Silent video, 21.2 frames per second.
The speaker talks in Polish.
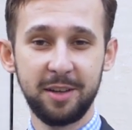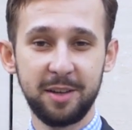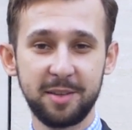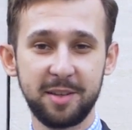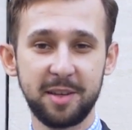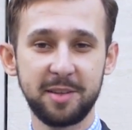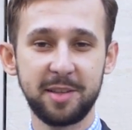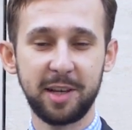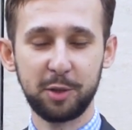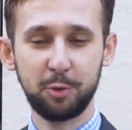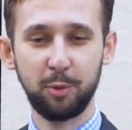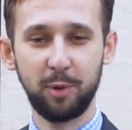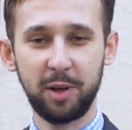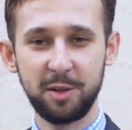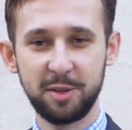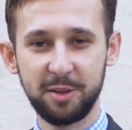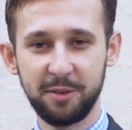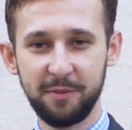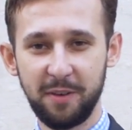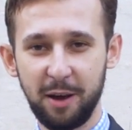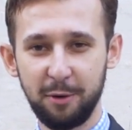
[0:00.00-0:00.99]

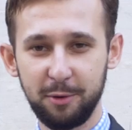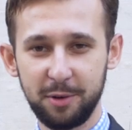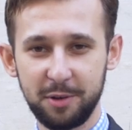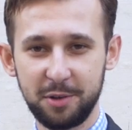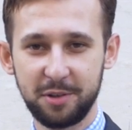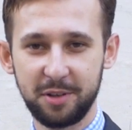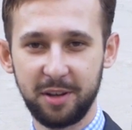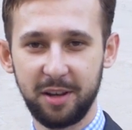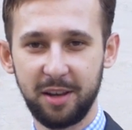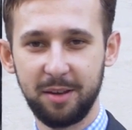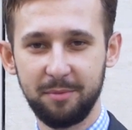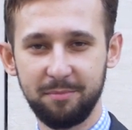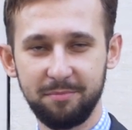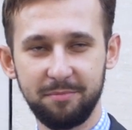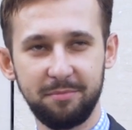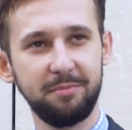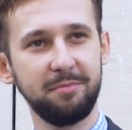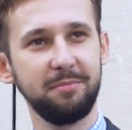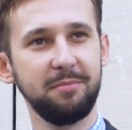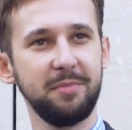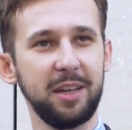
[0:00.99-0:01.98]
Zezaktualizowały się
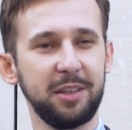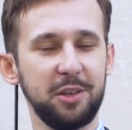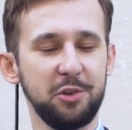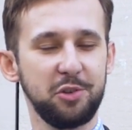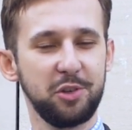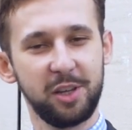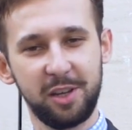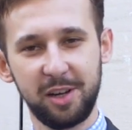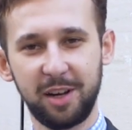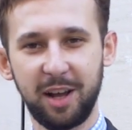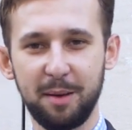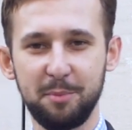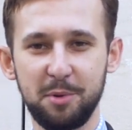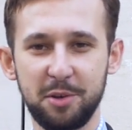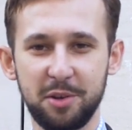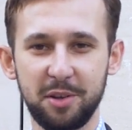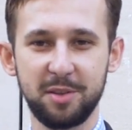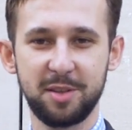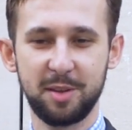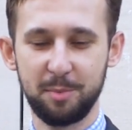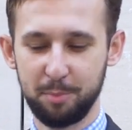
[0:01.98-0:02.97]
jakieś kilka
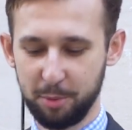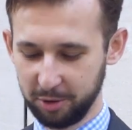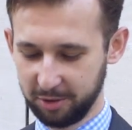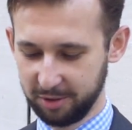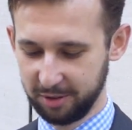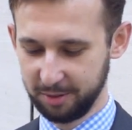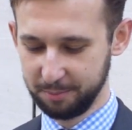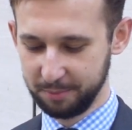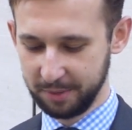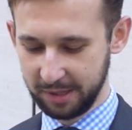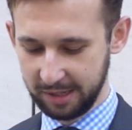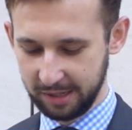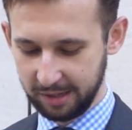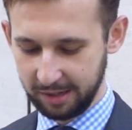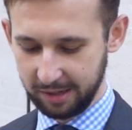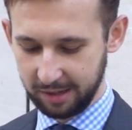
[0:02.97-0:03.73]
miesięcy po tym,